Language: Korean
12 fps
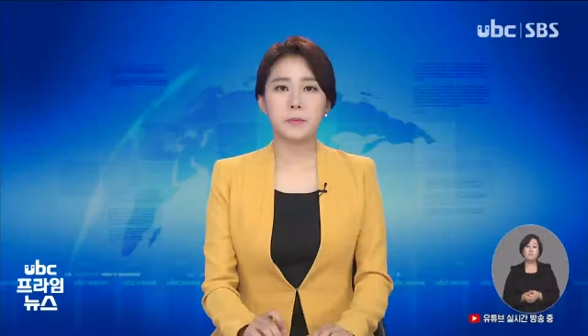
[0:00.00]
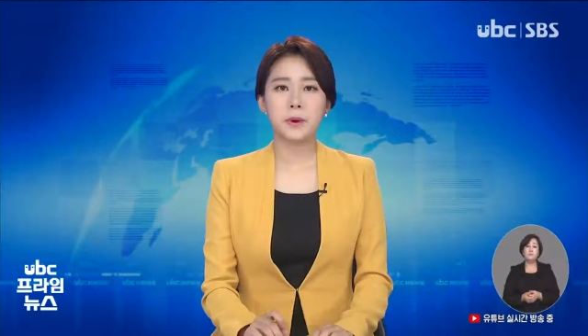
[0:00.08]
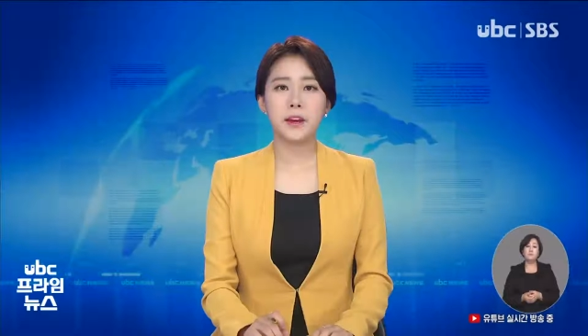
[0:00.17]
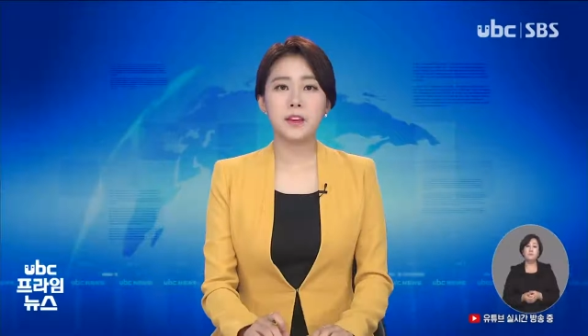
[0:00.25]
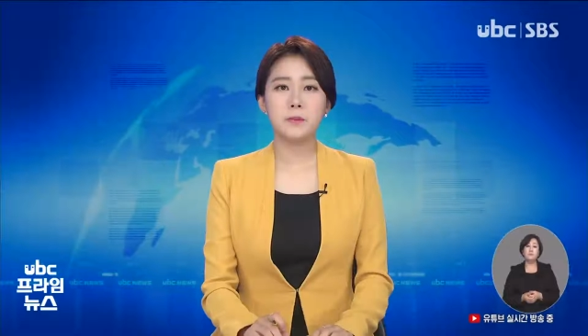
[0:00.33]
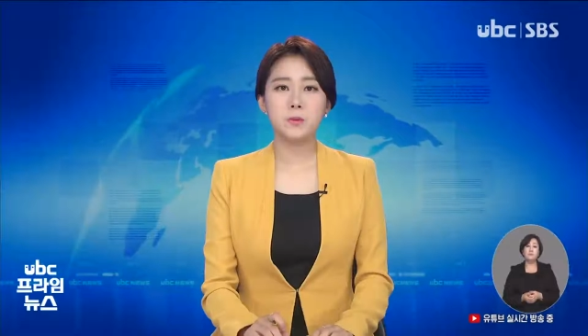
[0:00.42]

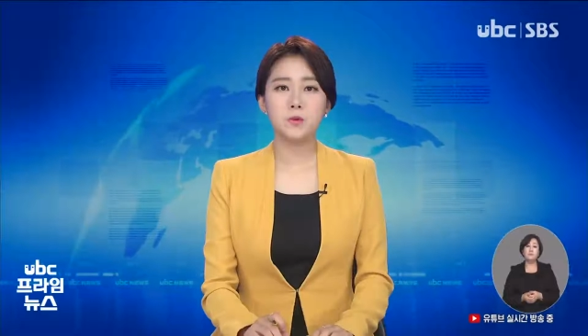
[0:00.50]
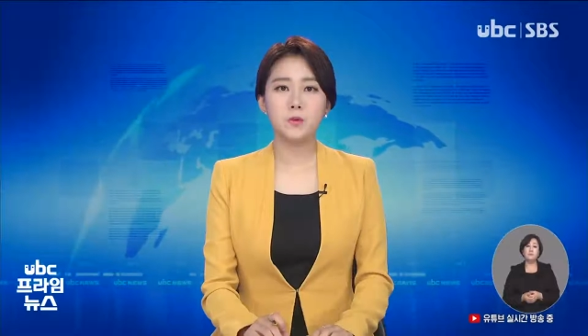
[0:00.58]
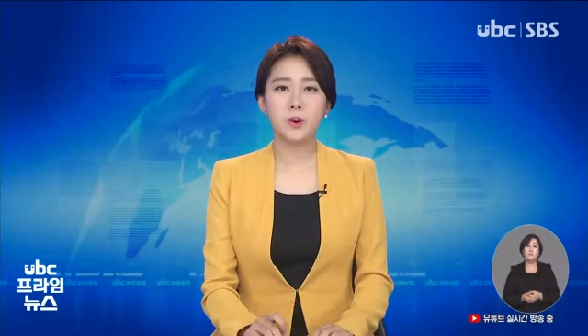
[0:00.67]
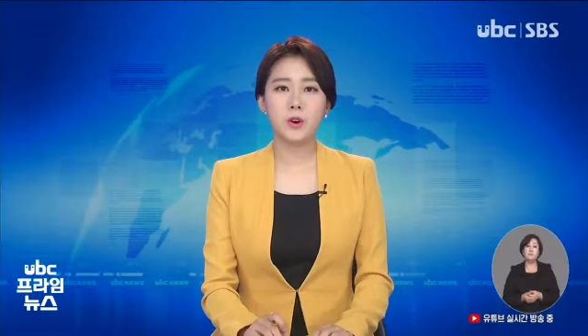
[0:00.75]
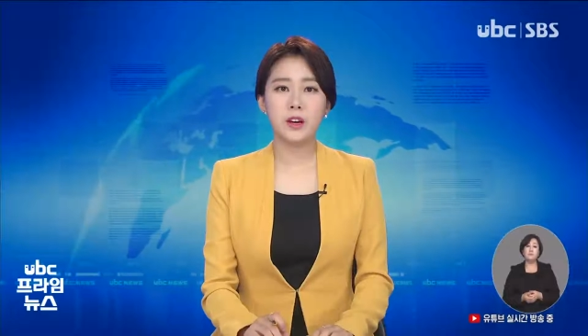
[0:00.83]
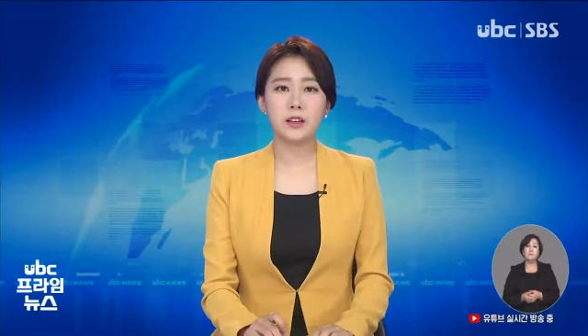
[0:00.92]
베이비
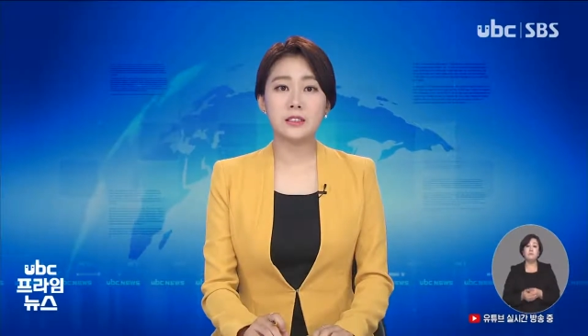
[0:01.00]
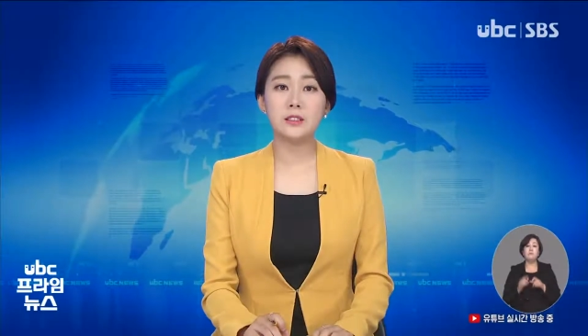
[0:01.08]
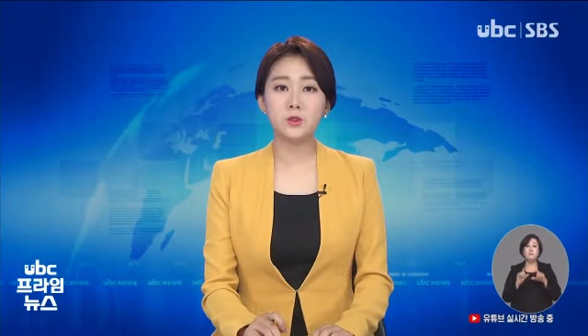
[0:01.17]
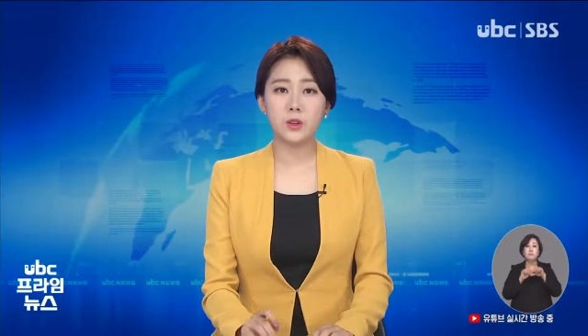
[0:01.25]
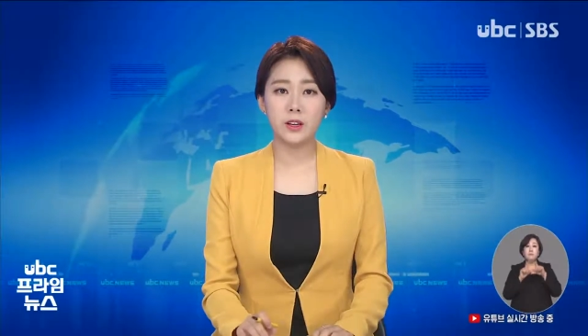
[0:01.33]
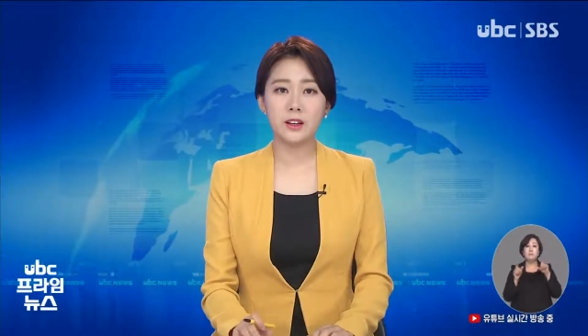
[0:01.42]
부모의
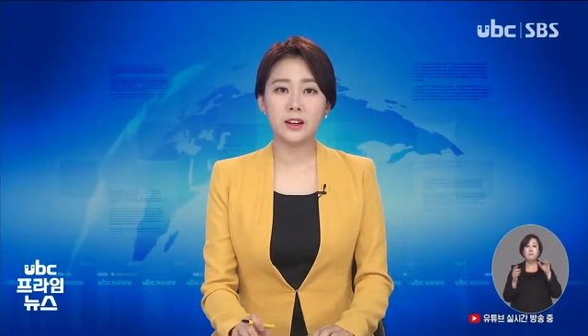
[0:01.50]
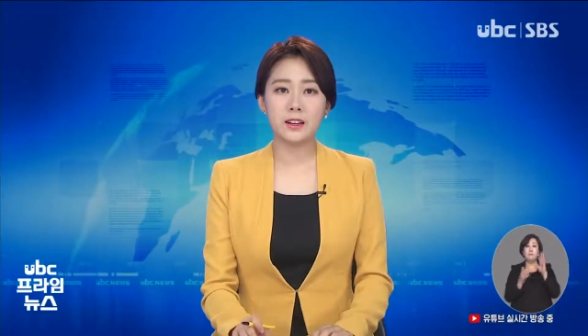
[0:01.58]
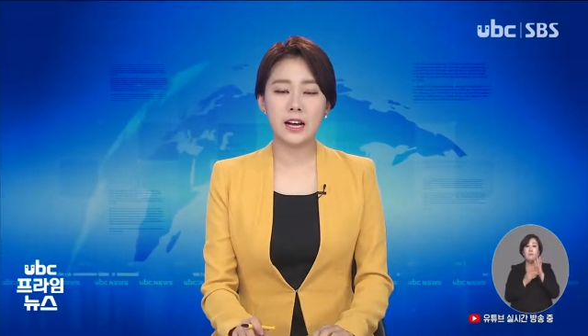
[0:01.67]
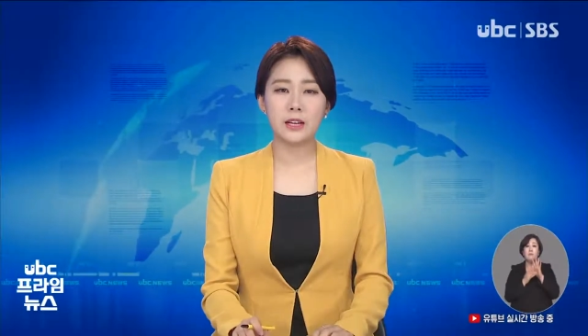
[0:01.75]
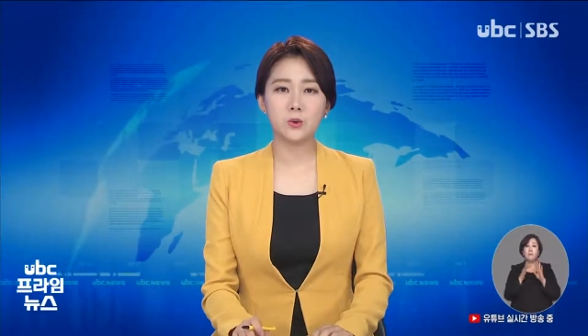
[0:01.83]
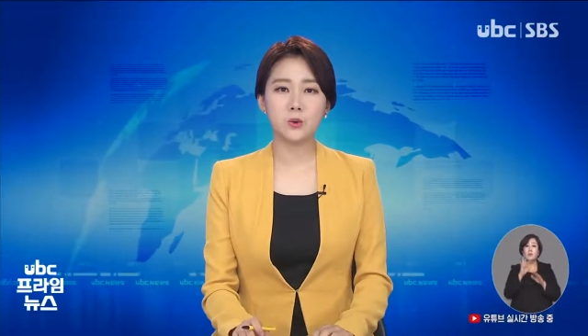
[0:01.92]

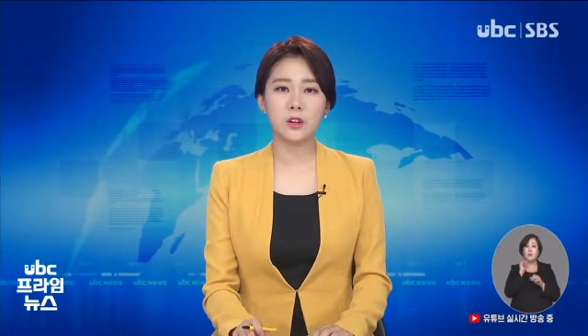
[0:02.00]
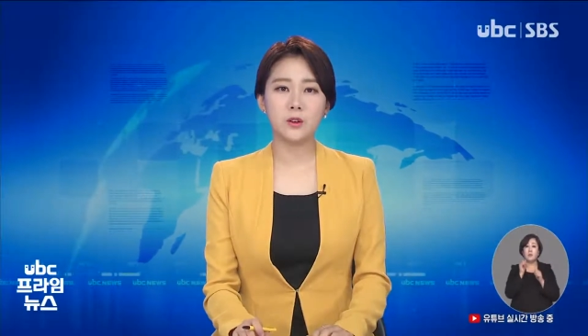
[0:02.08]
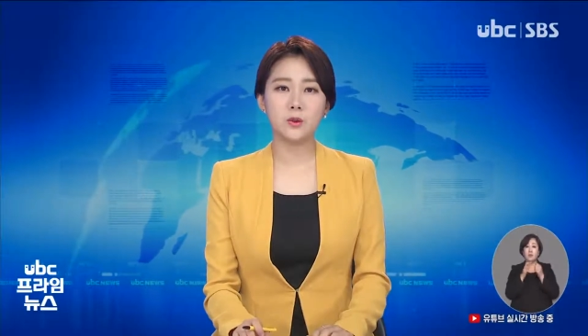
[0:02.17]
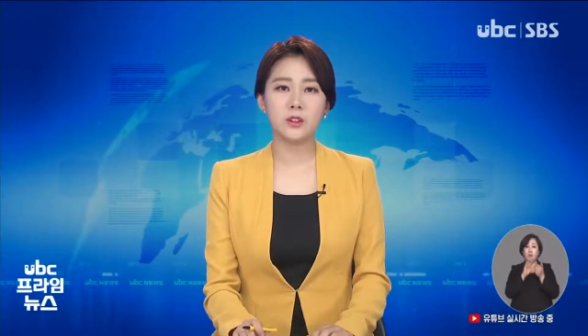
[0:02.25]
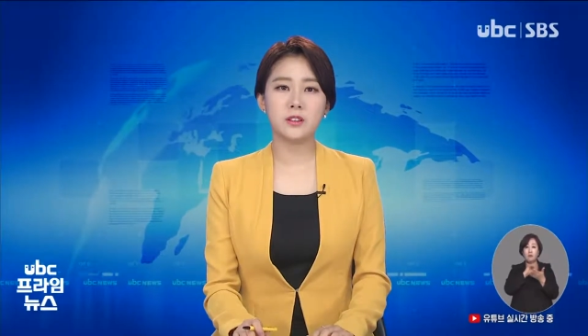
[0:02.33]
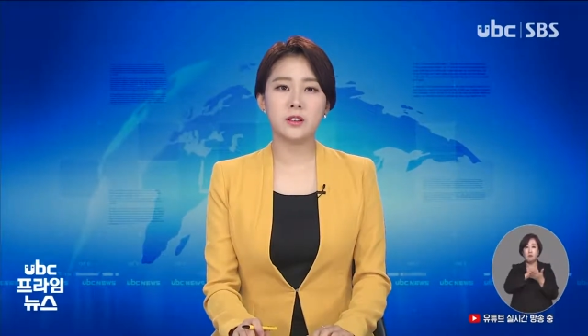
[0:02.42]
은퇴가
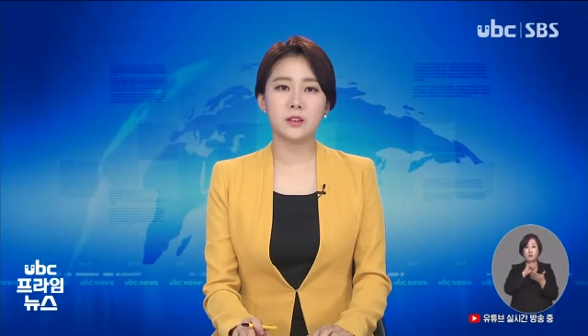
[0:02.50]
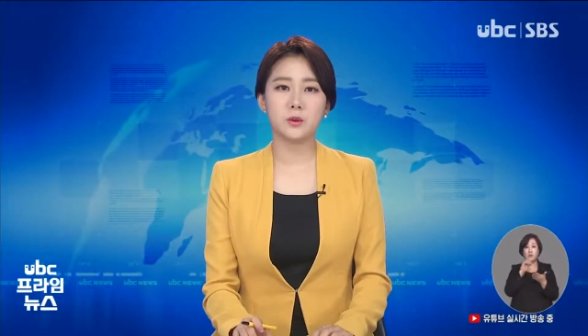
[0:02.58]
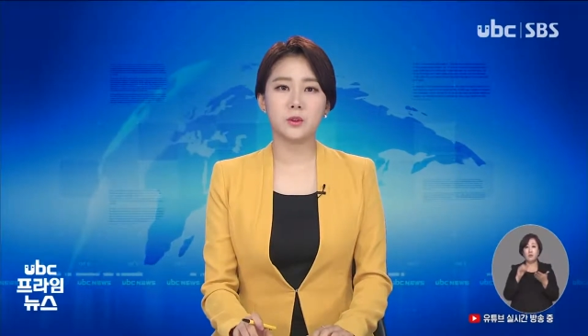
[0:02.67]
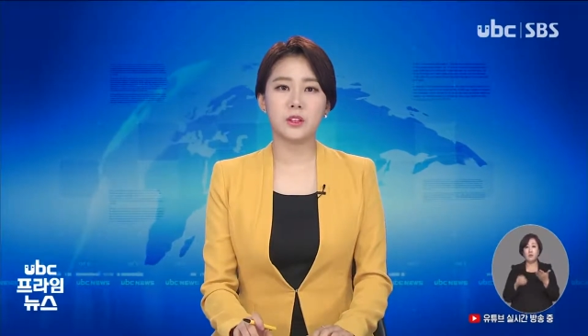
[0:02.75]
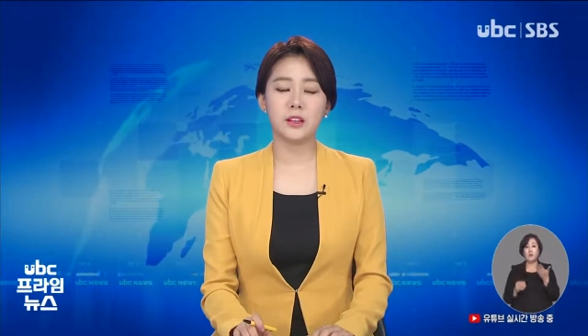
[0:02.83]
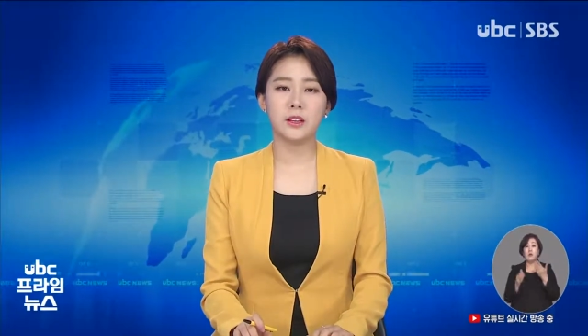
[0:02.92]
가속화하고 있는
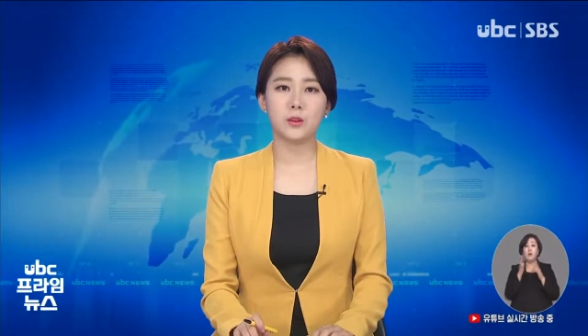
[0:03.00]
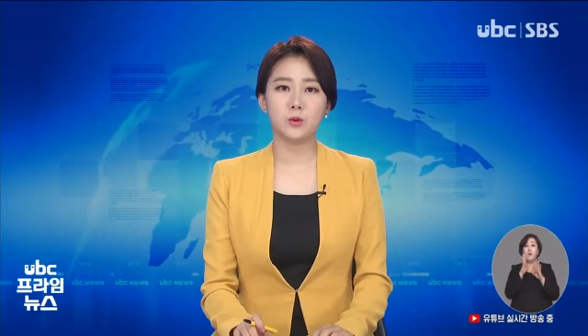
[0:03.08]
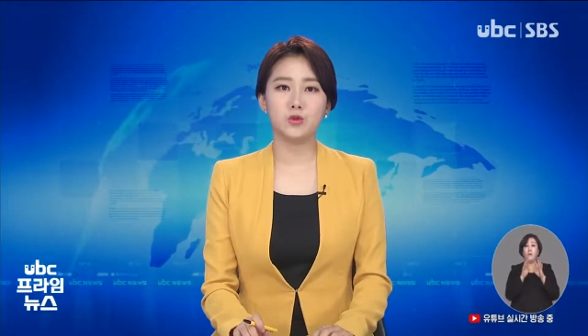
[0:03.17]
가운데